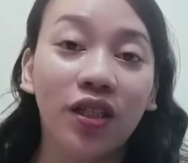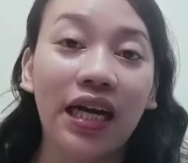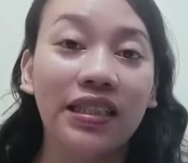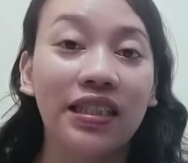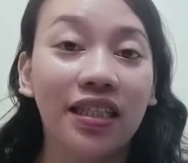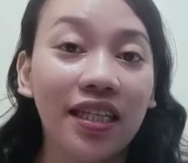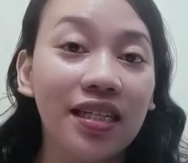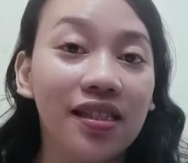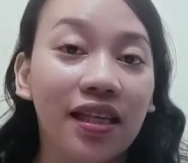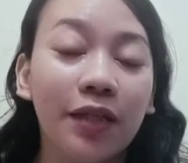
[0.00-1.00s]
o ng ating real
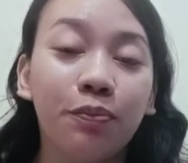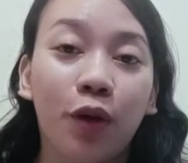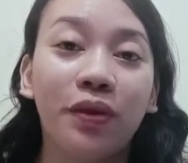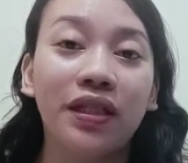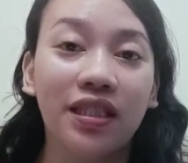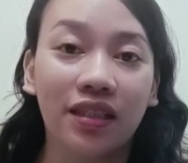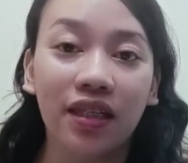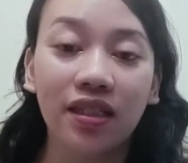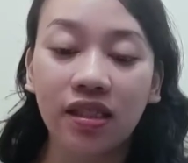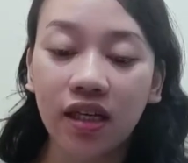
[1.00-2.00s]
estate property
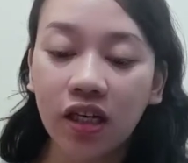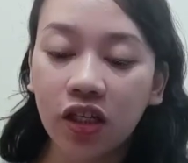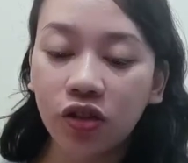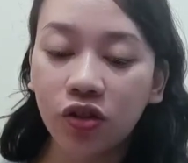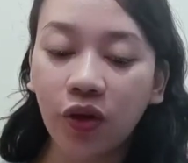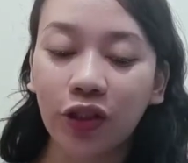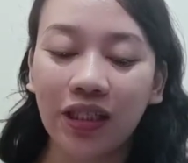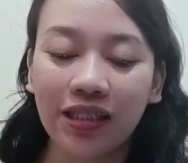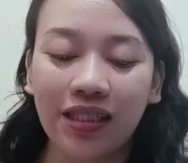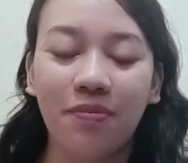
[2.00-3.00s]
tax. So, ito
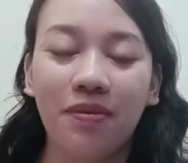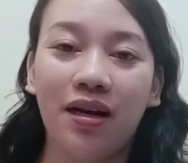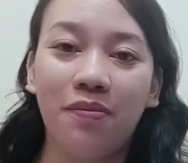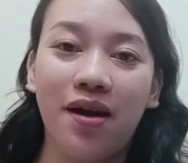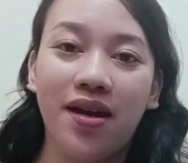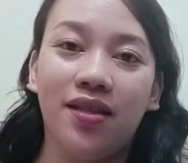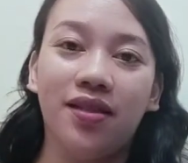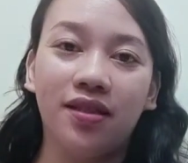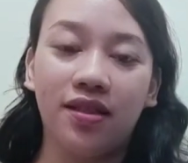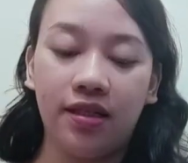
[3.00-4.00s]
na siya mga kabayan.
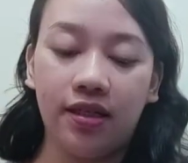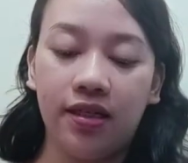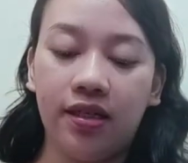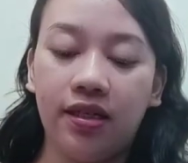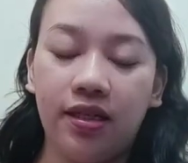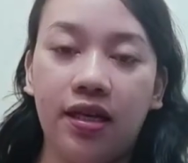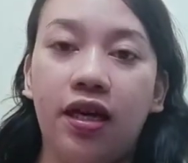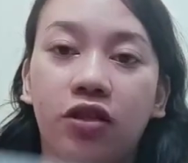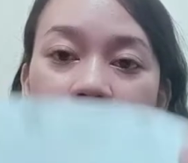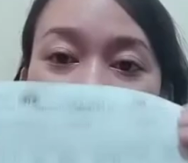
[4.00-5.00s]

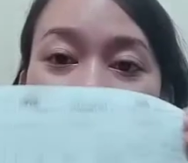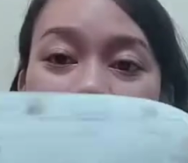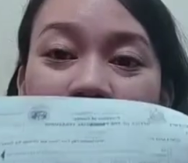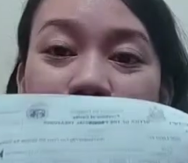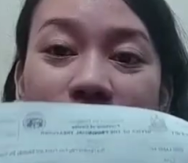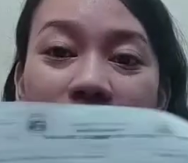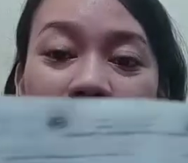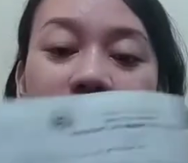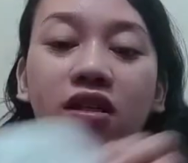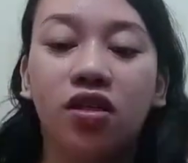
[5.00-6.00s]
Ito na yung resibo niya.
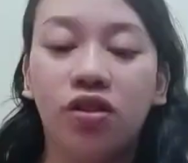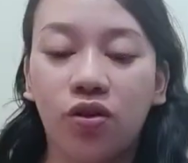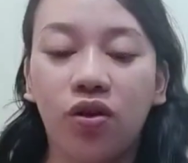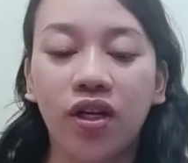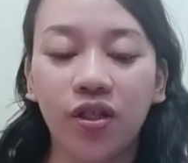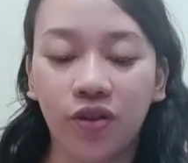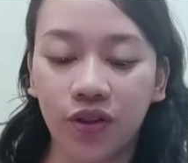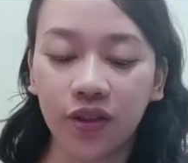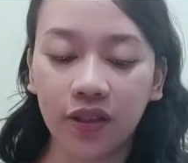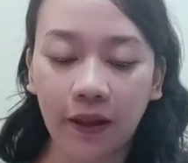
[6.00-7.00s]
So,
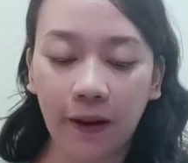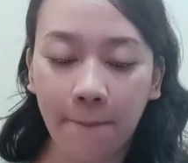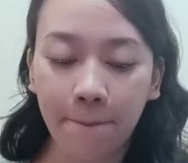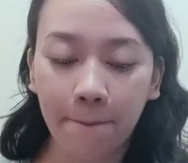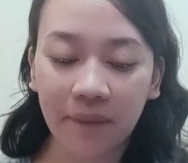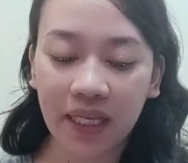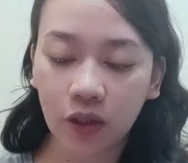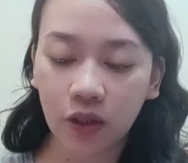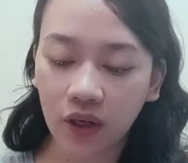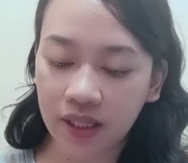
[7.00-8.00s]
ngayon,
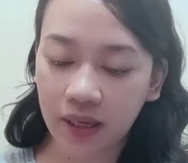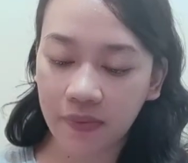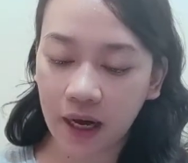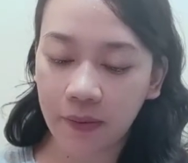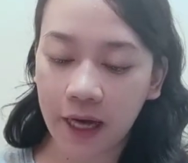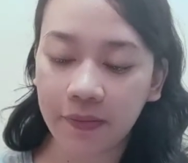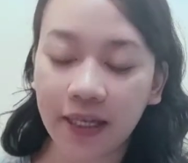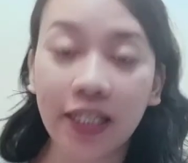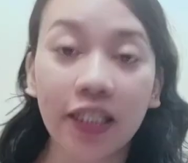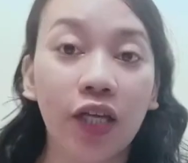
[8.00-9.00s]
dito kasi mga kabayan,
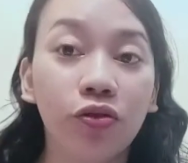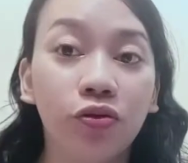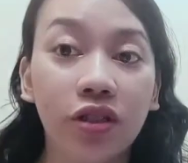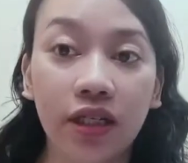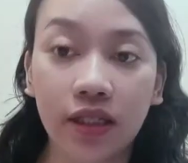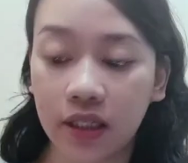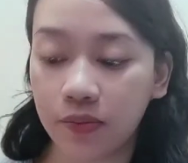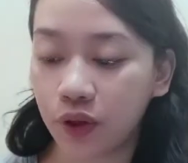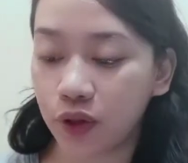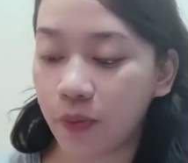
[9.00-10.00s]
makikita nyo dun sa
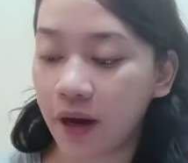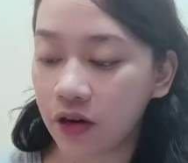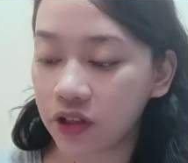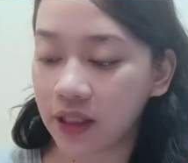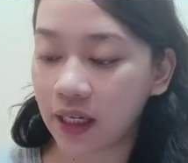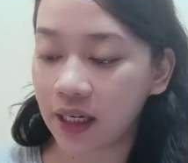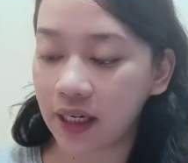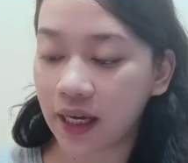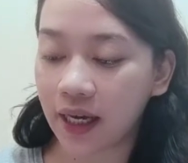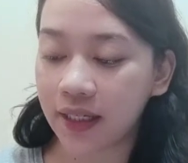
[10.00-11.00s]
resibo, no? Meron siya
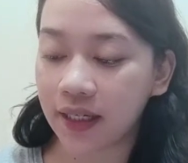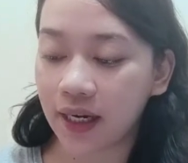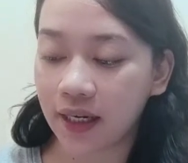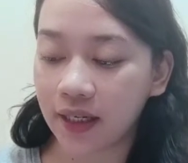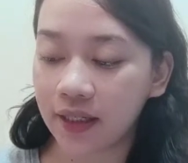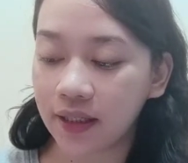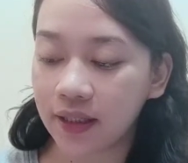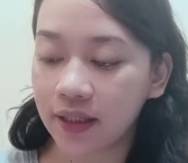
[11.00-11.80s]
nakalagay ng